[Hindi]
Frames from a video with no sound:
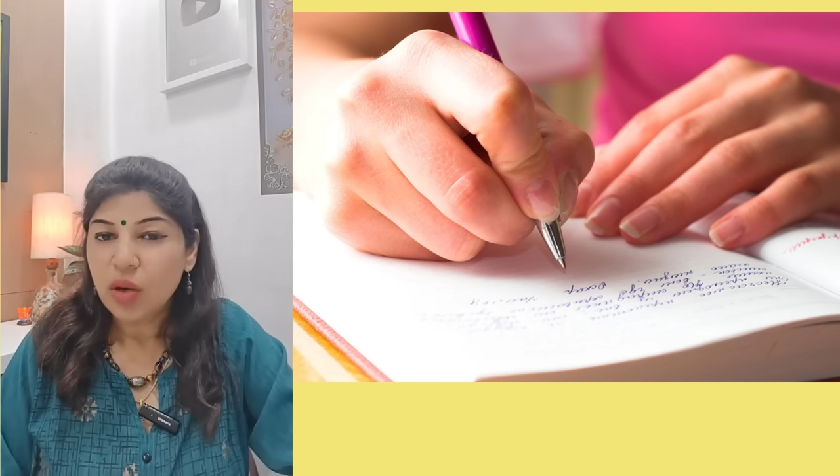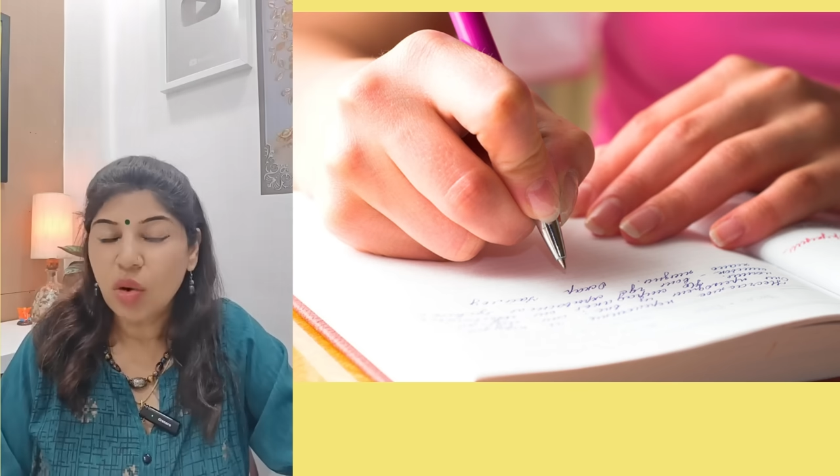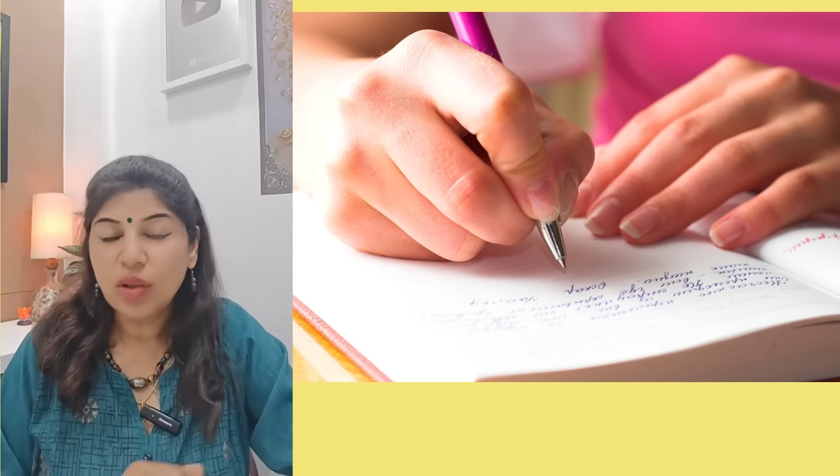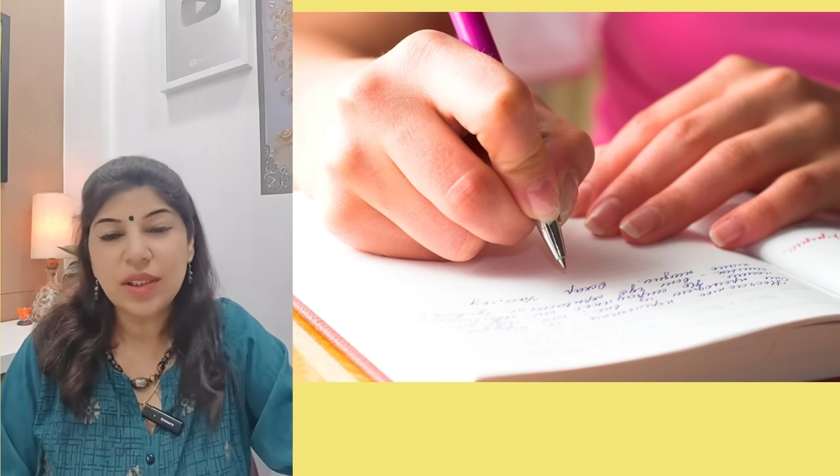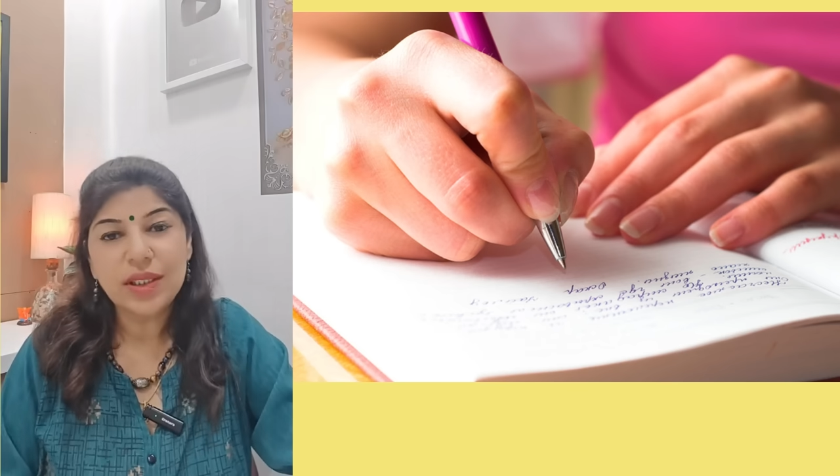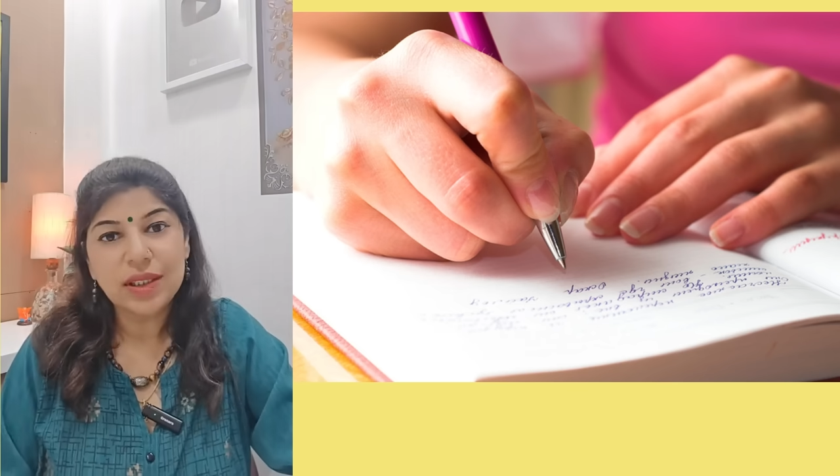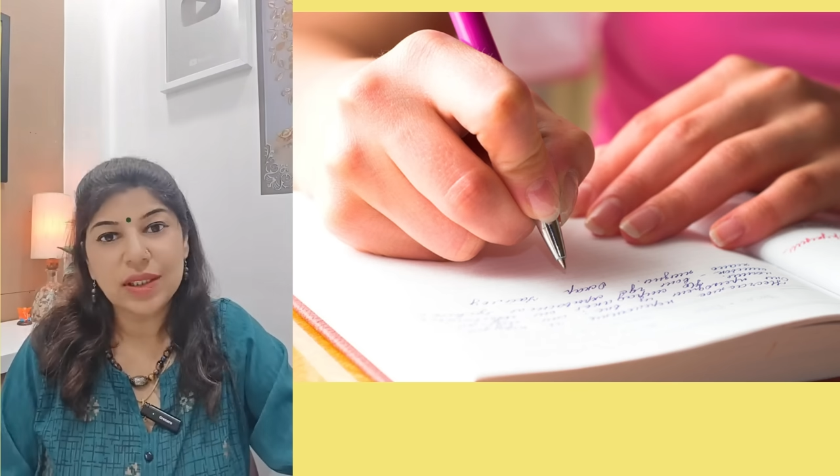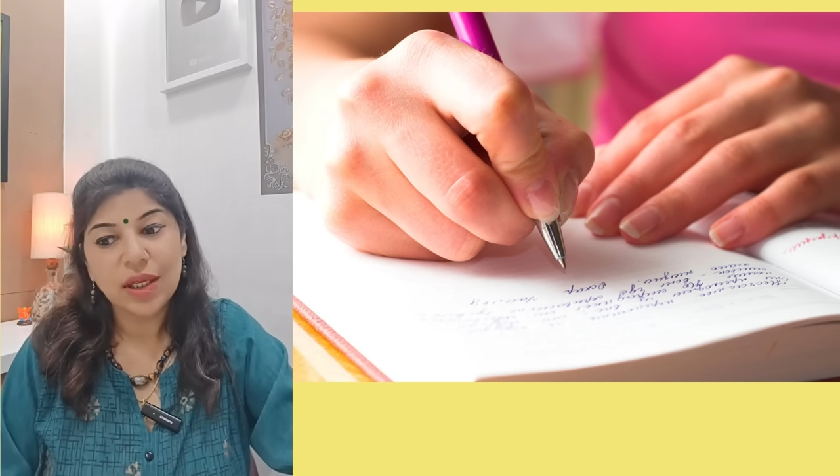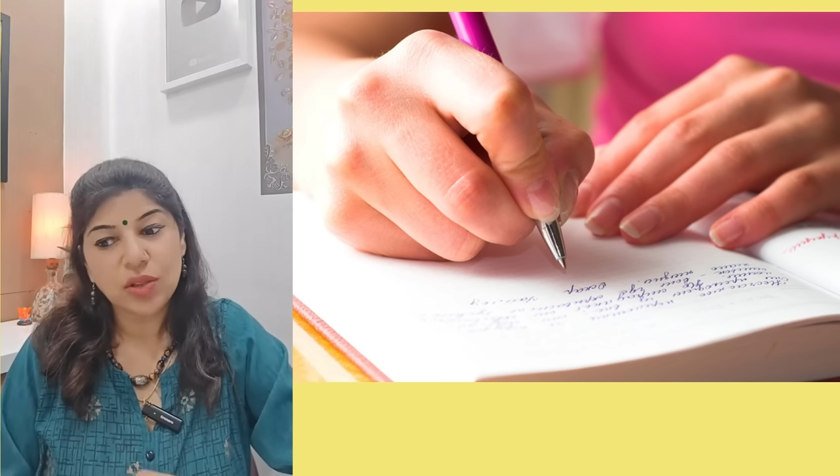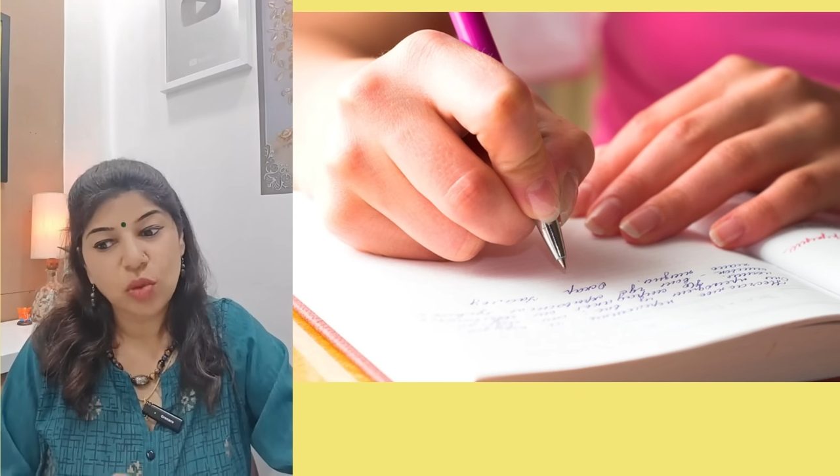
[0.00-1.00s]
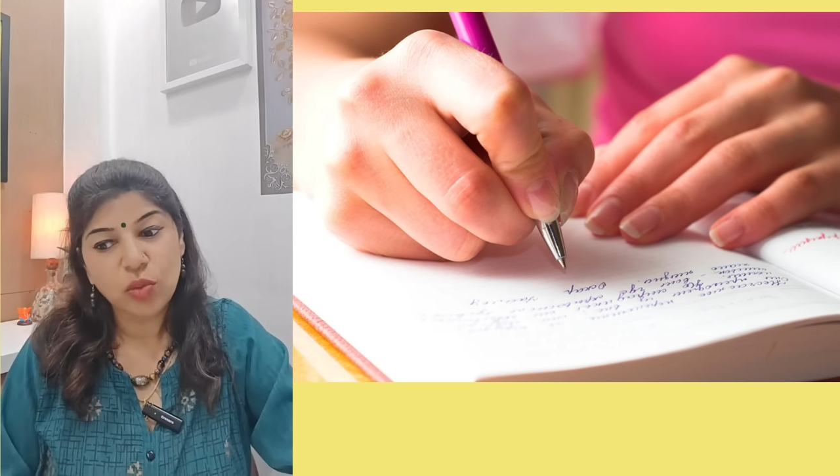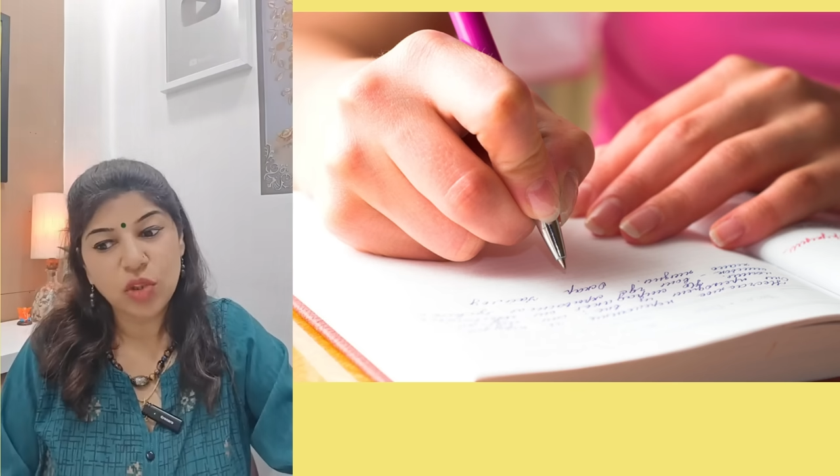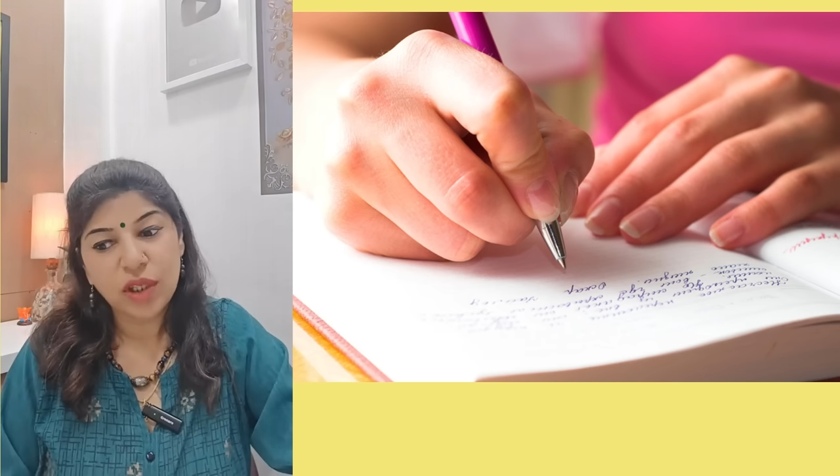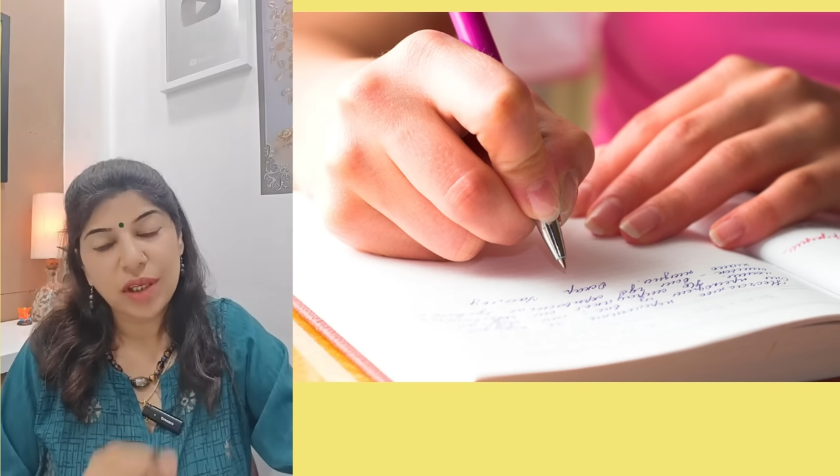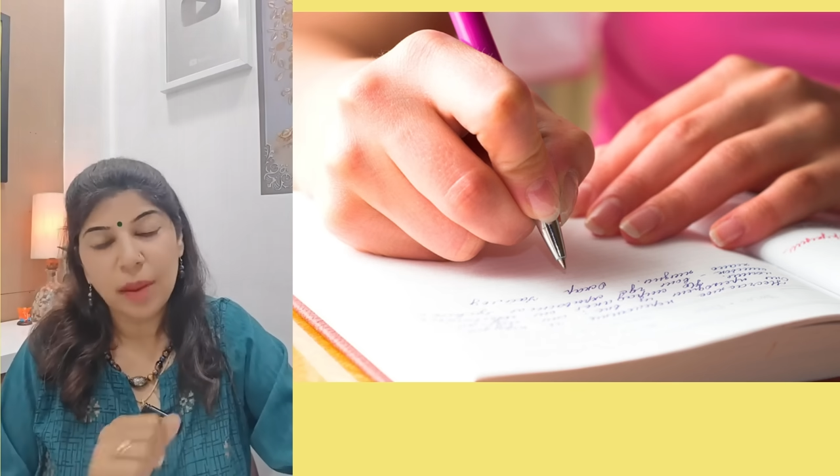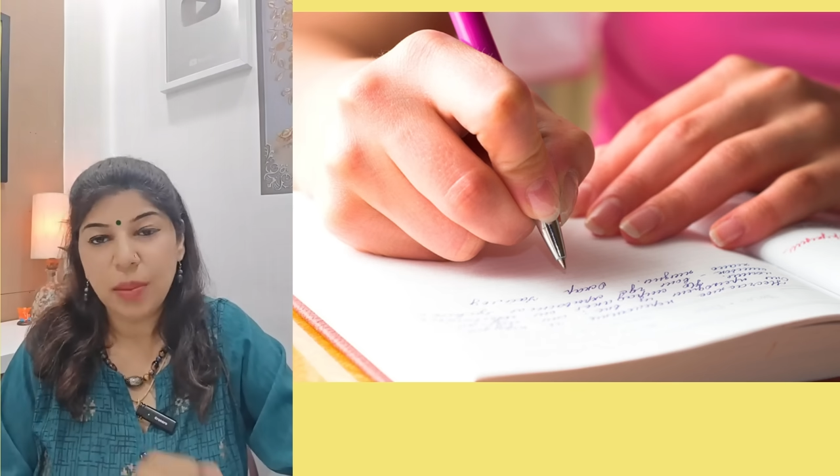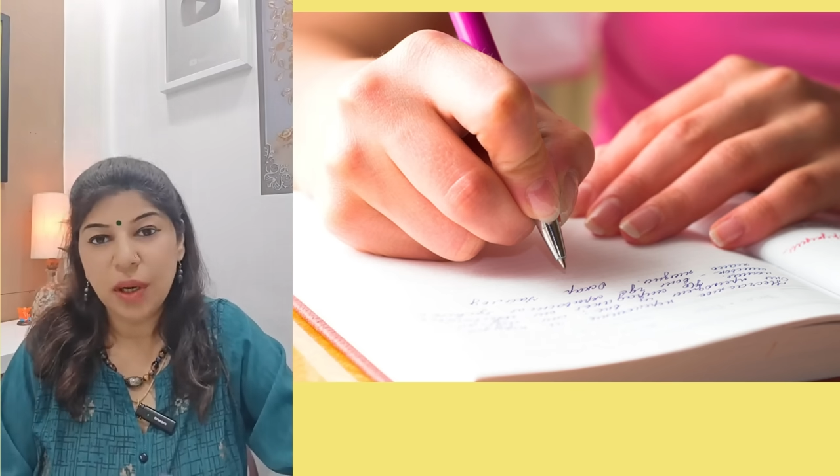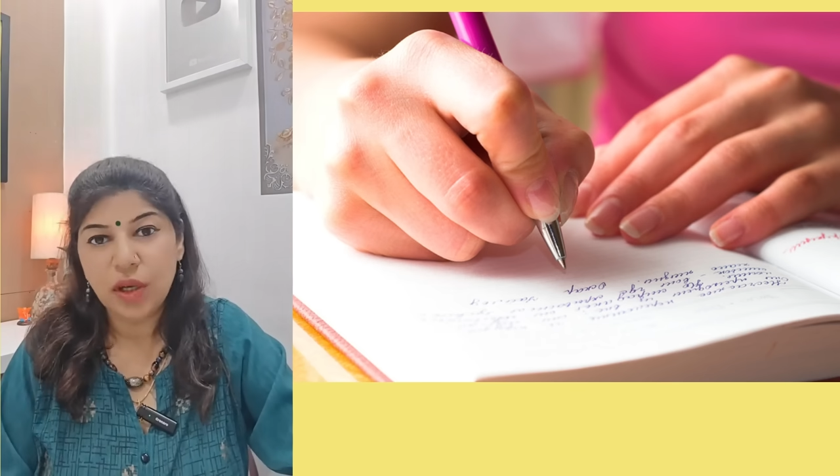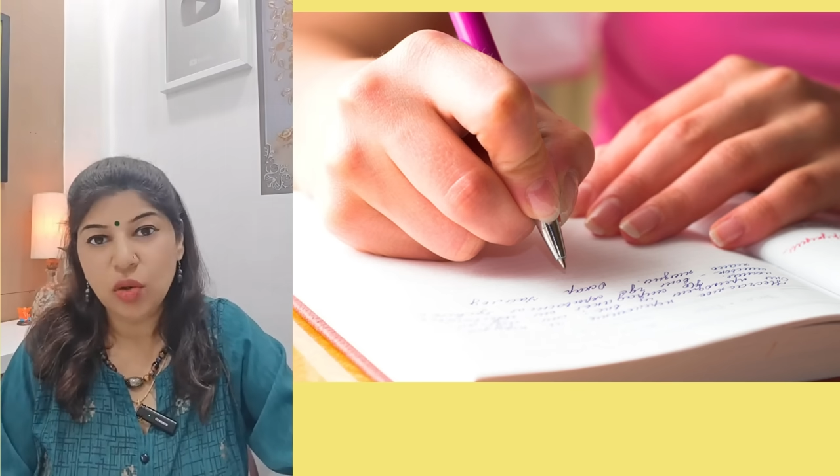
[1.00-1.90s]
कौन सी चीज़ है जो मुझे टेम्प्रेरी